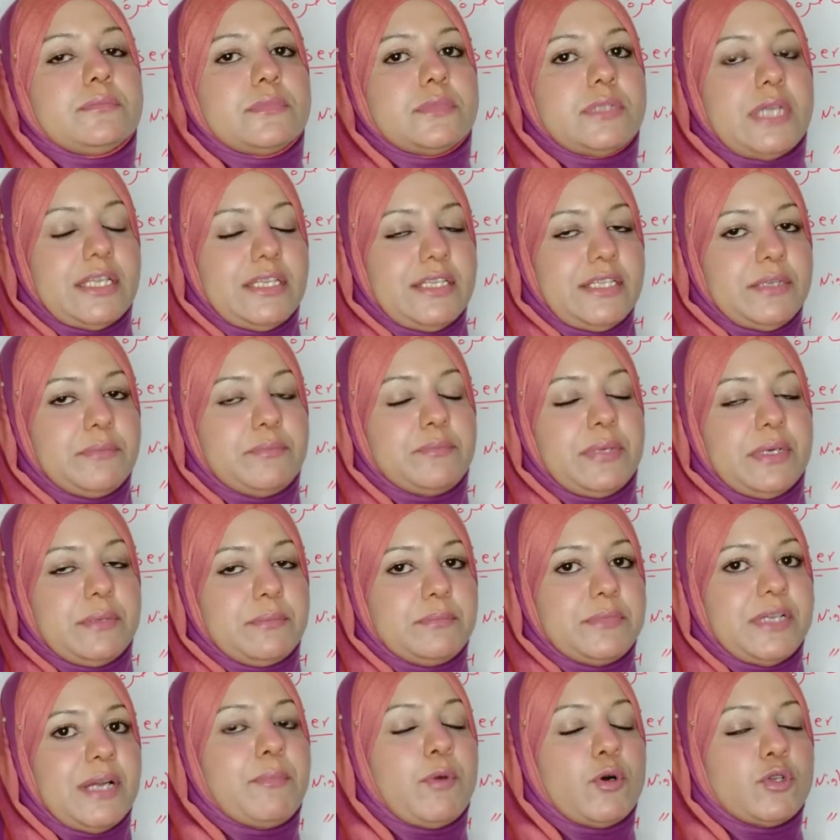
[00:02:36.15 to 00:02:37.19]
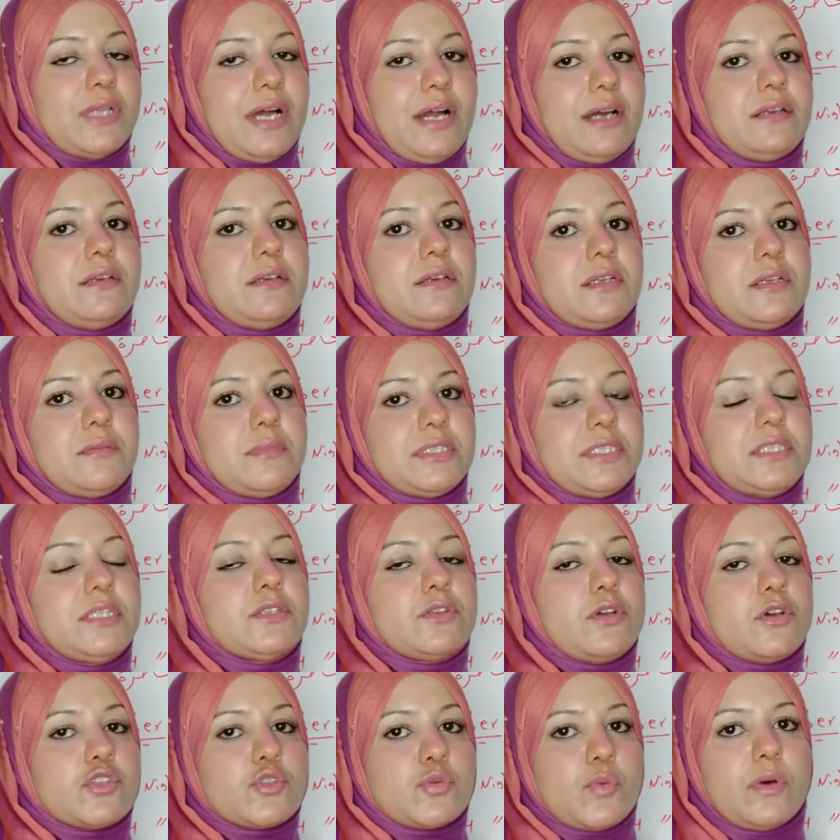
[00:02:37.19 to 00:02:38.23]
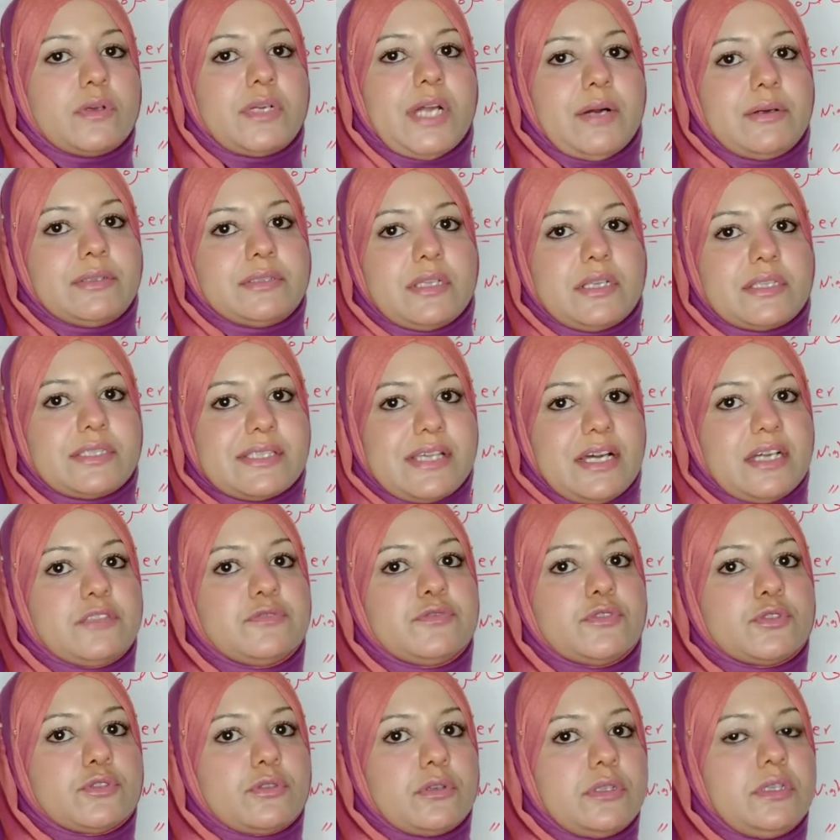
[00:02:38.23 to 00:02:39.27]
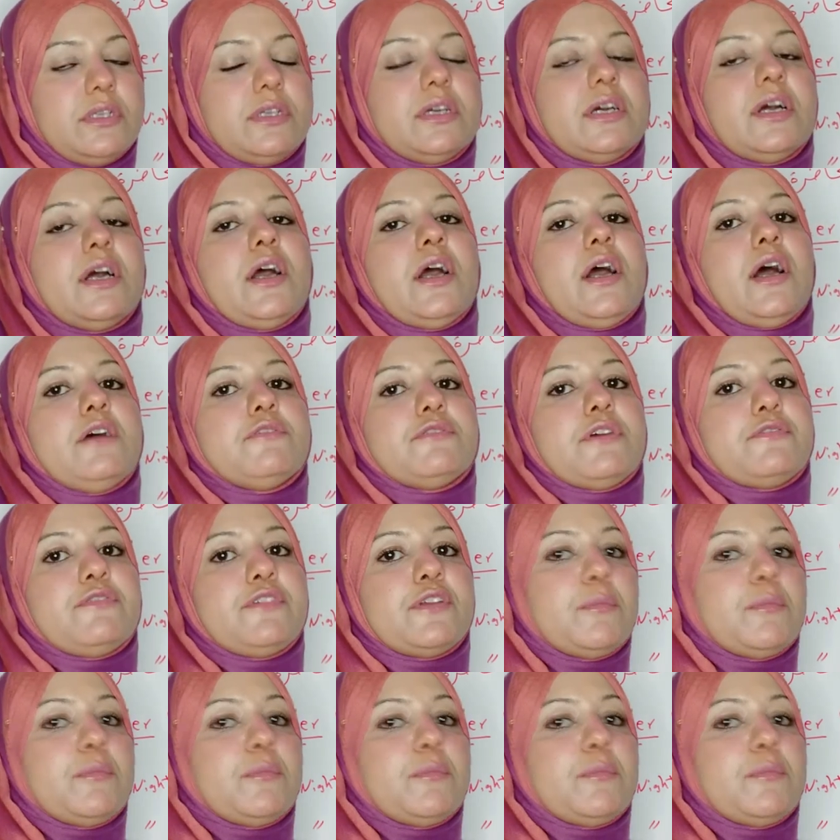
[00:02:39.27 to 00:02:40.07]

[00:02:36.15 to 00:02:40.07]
يعني بيبعد عن مدينه اسوان حوالي ثلاث ساعات في الطريق ففي